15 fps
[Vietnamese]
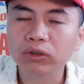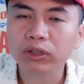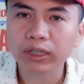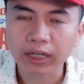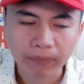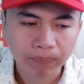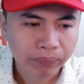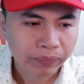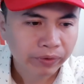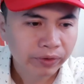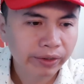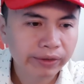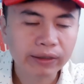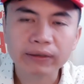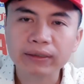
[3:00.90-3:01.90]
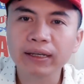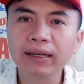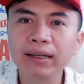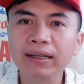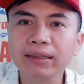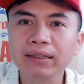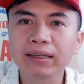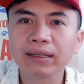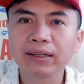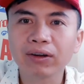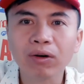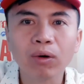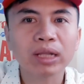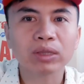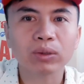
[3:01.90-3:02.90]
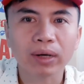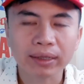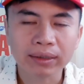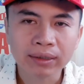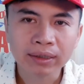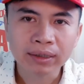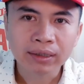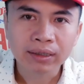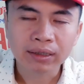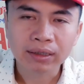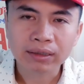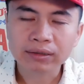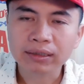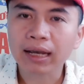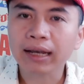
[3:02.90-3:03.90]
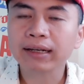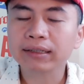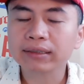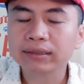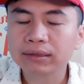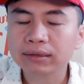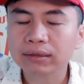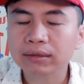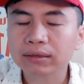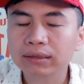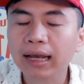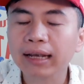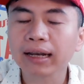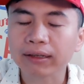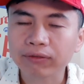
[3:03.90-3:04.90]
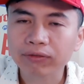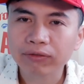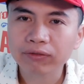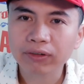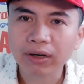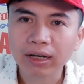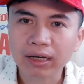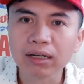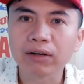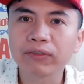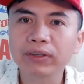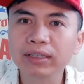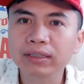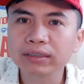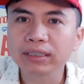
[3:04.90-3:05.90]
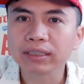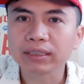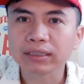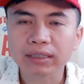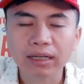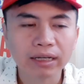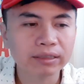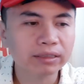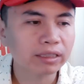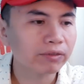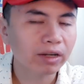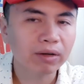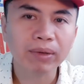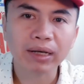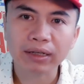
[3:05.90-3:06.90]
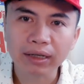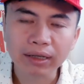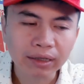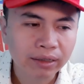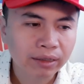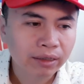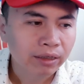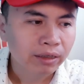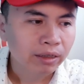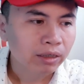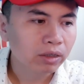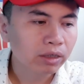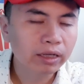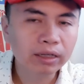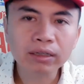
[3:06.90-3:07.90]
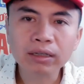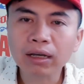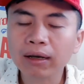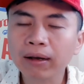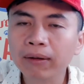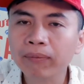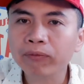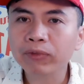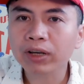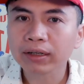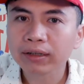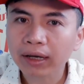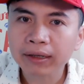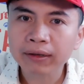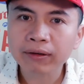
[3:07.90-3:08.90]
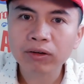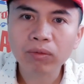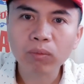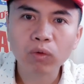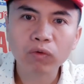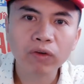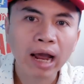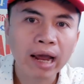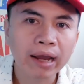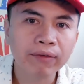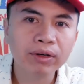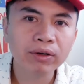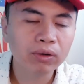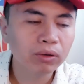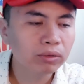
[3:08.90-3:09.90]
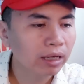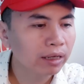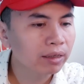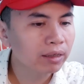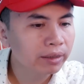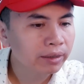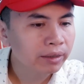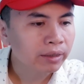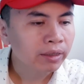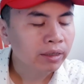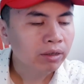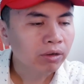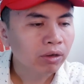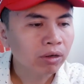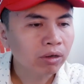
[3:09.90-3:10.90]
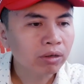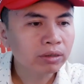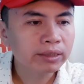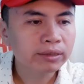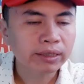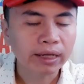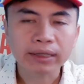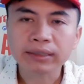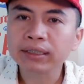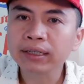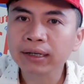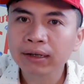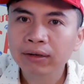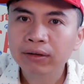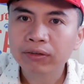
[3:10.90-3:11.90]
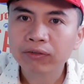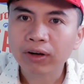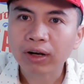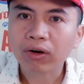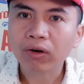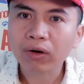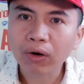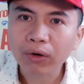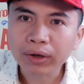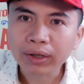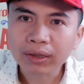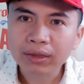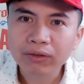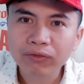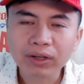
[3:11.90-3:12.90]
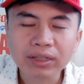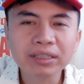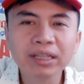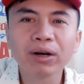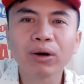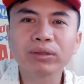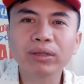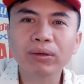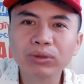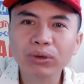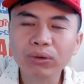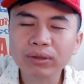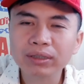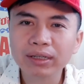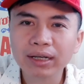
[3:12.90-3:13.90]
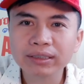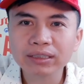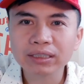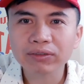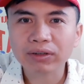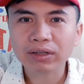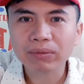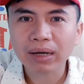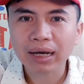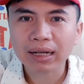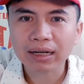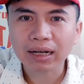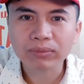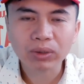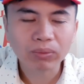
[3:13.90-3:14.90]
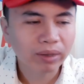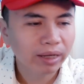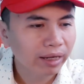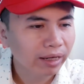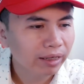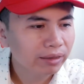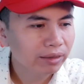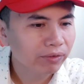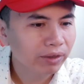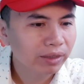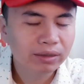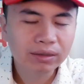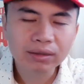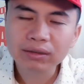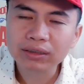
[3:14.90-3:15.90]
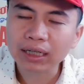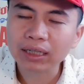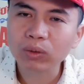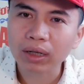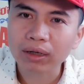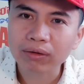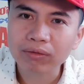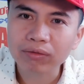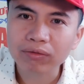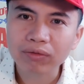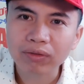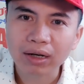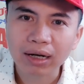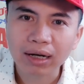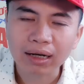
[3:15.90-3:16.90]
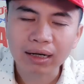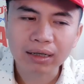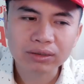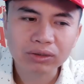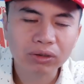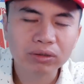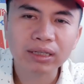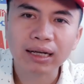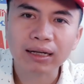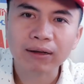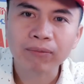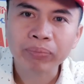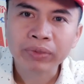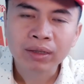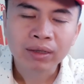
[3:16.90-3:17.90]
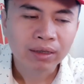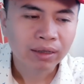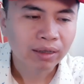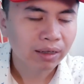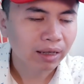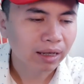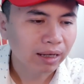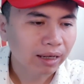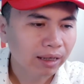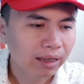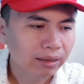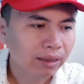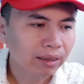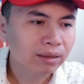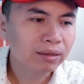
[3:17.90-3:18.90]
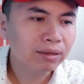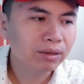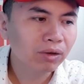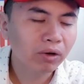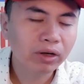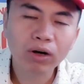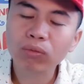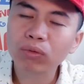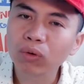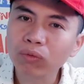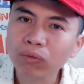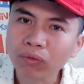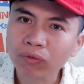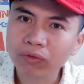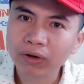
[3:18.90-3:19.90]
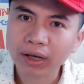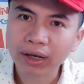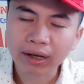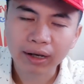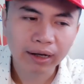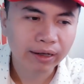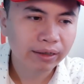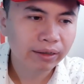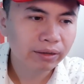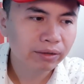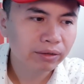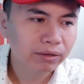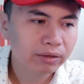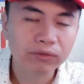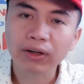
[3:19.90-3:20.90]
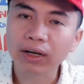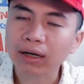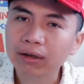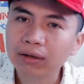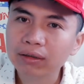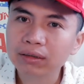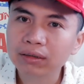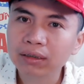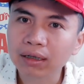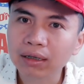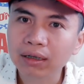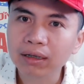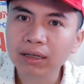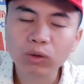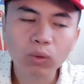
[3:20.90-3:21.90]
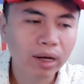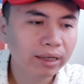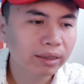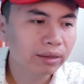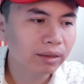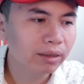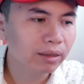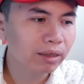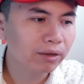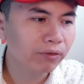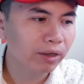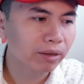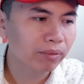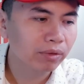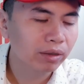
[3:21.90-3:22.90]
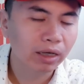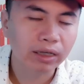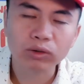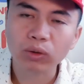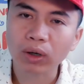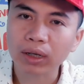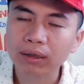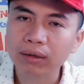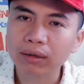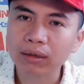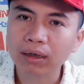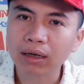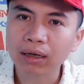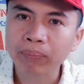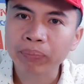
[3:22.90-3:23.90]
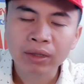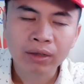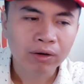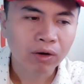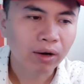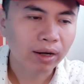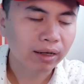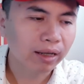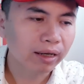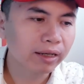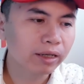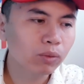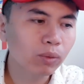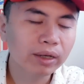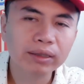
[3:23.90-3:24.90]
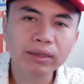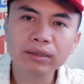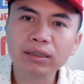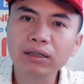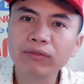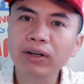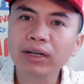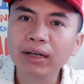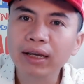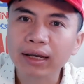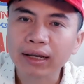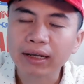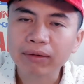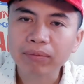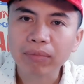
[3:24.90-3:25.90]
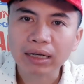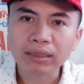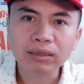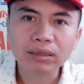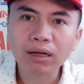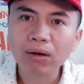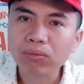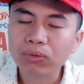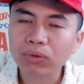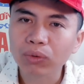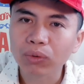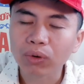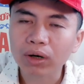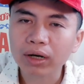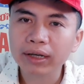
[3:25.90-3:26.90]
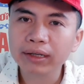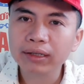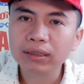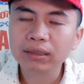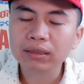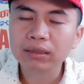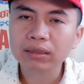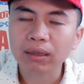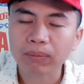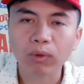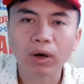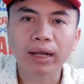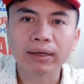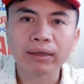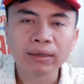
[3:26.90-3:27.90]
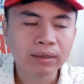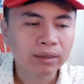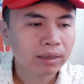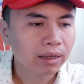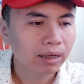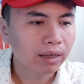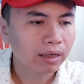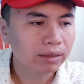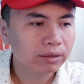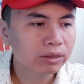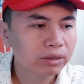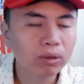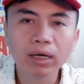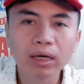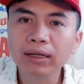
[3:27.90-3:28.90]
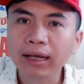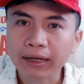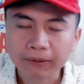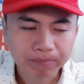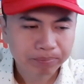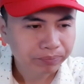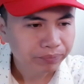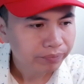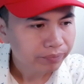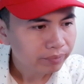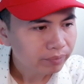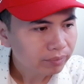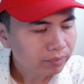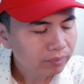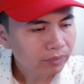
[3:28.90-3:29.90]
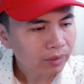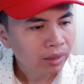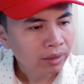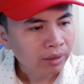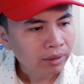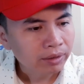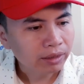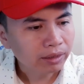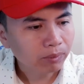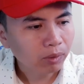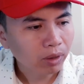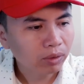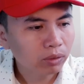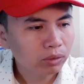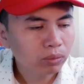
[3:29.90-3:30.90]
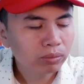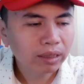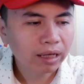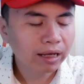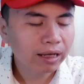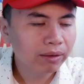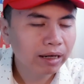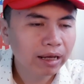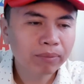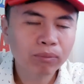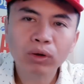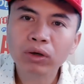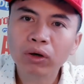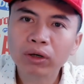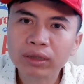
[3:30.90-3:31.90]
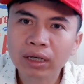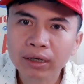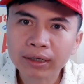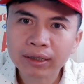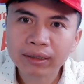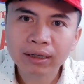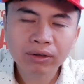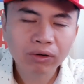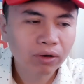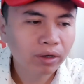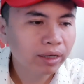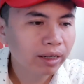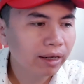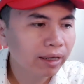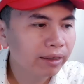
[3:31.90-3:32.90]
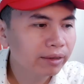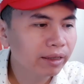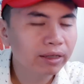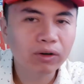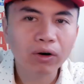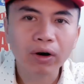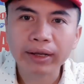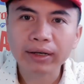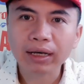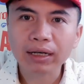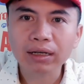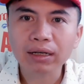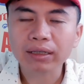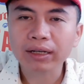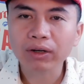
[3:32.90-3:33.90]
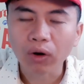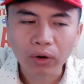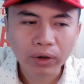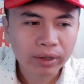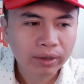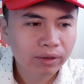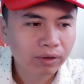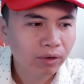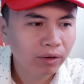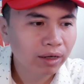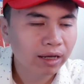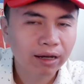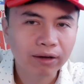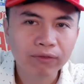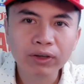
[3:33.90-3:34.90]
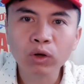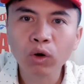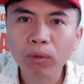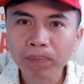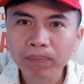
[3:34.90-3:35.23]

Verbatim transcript: nghiệp nhưng thực tế thì nó hoàn toàn à, sai sai lệch và ngược với những gì anh chị và các bạn nghĩ đến à, gần đây có một vài video thắng ơi có sẻ chia và có nói thì vẫn nhiều trong số những anh chị và các bạn làm trong nghề thì vẫn tranh luận và cho rằng là thắng nói không đúng về cái sự việc à, liên quan tới cái phần lợi nhuận à, hoặc là liên quan tới những cái vấn đề bản chất gốc của cái tập đoàn uh, siêu lớn này thì tập đoàn của chúng ta đang muốn nói tới uh, có cái tên gọi đã được thay đổi đó là Vinhub